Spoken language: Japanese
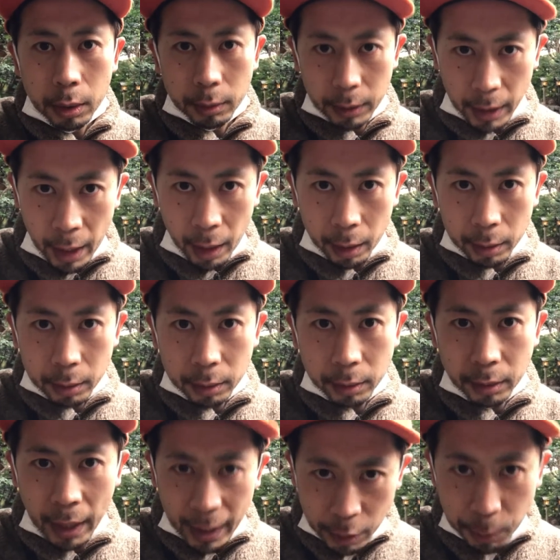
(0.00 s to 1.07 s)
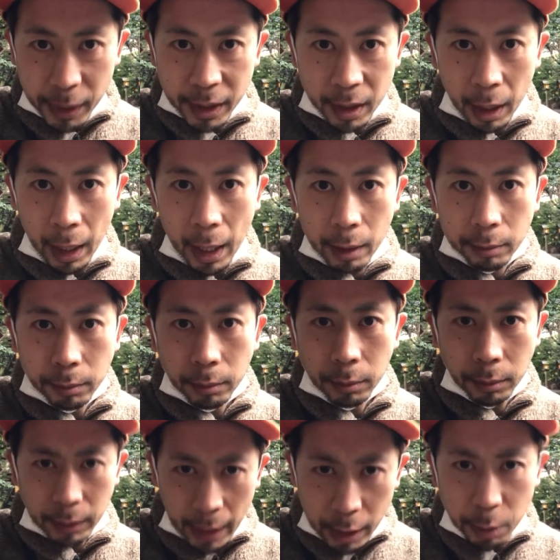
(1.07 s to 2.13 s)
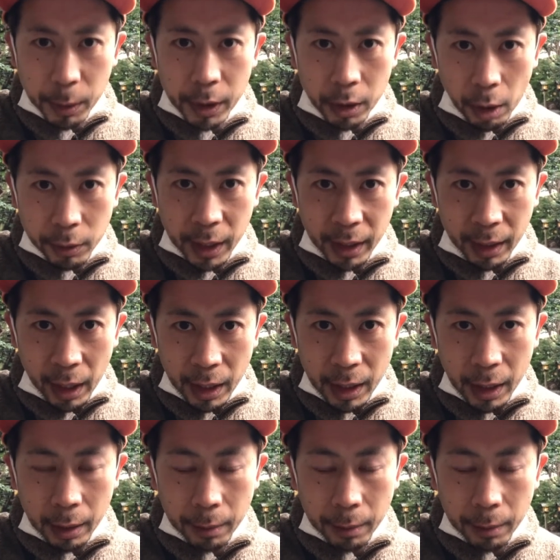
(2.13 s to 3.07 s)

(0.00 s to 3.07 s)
うね大丈夫ですから大丈夫ですよ絶対にう